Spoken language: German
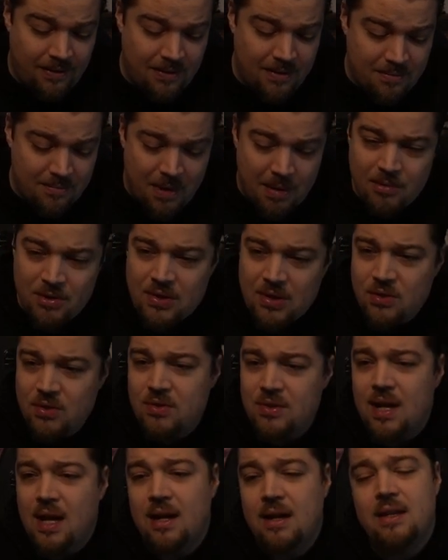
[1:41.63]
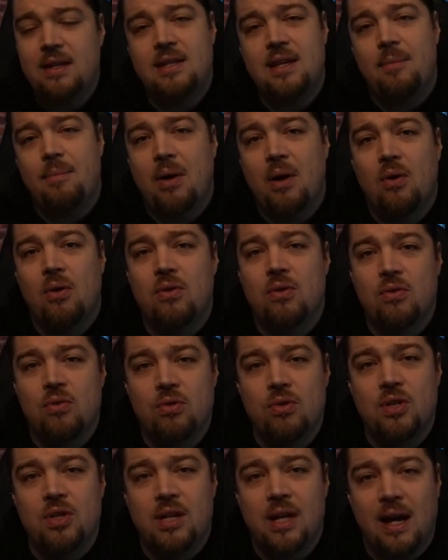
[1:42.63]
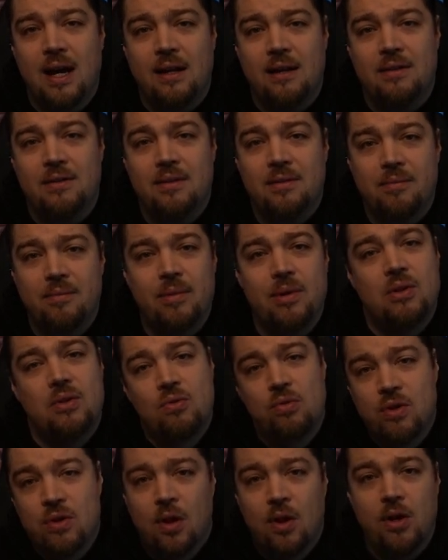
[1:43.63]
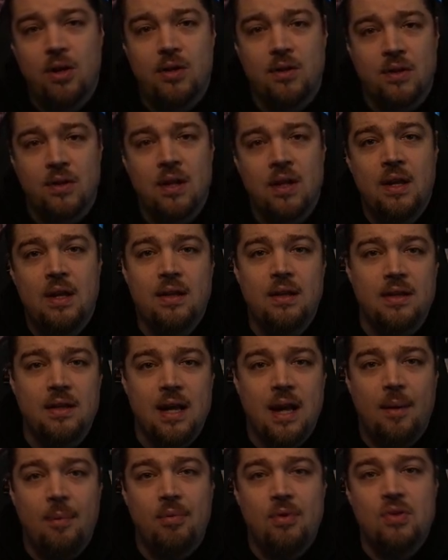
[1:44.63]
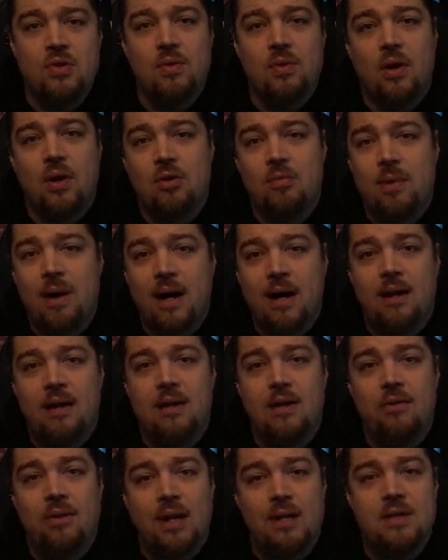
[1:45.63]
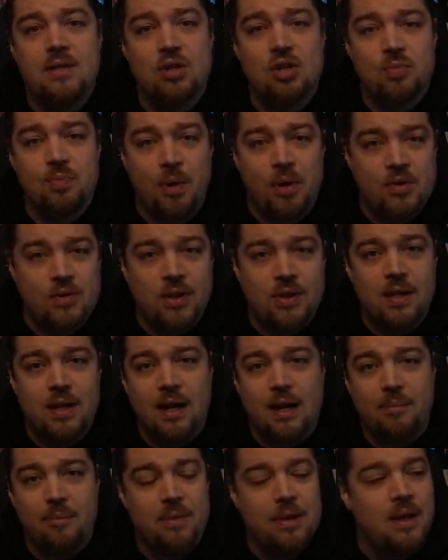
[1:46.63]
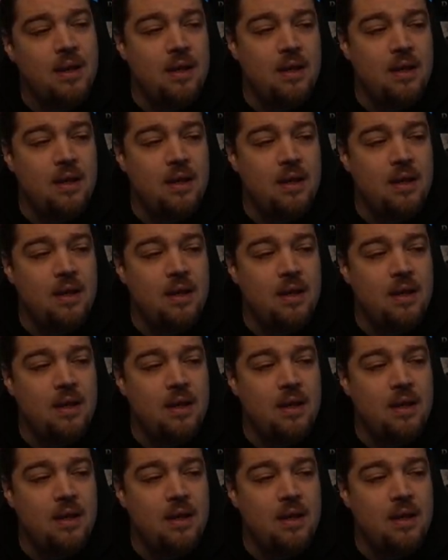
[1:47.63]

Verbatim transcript: man muss dazu sagen, ich habe auch einen guten Clan mit guten Leuten, die ab und zu auch mal Runs gesponsert haben.